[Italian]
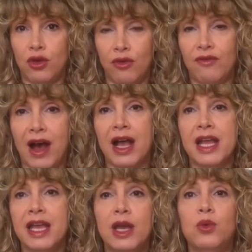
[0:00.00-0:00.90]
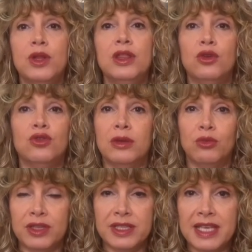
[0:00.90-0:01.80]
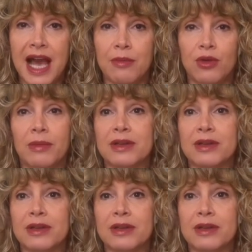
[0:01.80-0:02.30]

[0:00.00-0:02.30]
che non va e quindi non demonizziamola,